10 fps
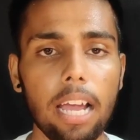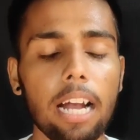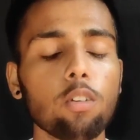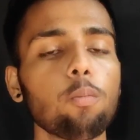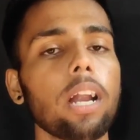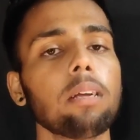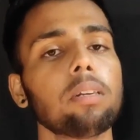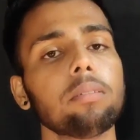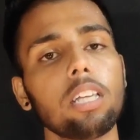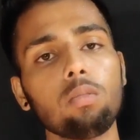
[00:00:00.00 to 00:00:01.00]
में एंड ऊपर आई
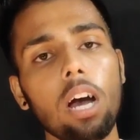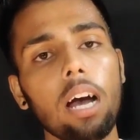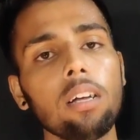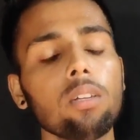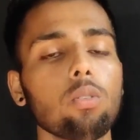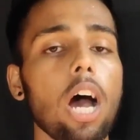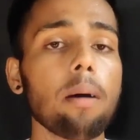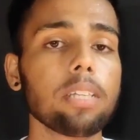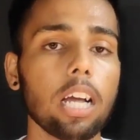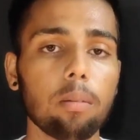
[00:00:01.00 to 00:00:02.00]
बटन दे दूंगा तो
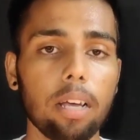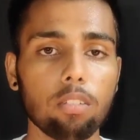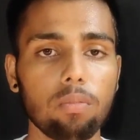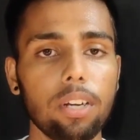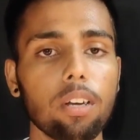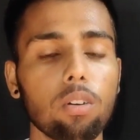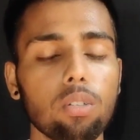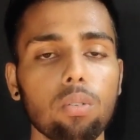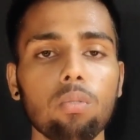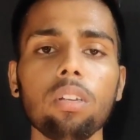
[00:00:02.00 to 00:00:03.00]
आप जाकर हमारे इस वीडियो को
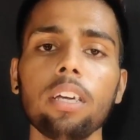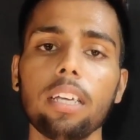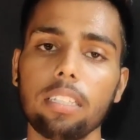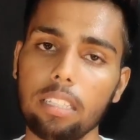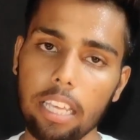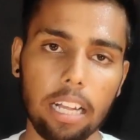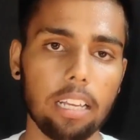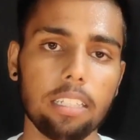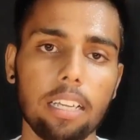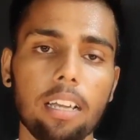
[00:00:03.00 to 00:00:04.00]
जरूर देख
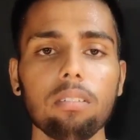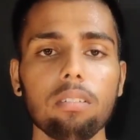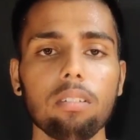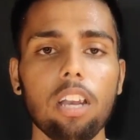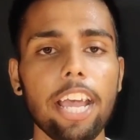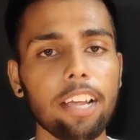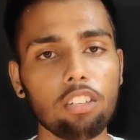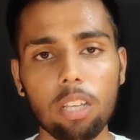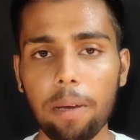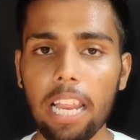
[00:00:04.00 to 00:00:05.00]
लीजिए
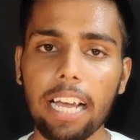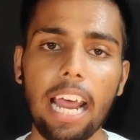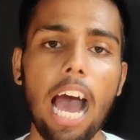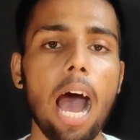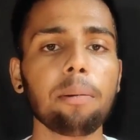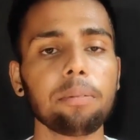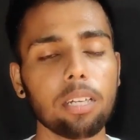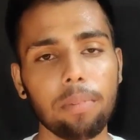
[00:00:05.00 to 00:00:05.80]
लेकिन उससे पहले अगर आपने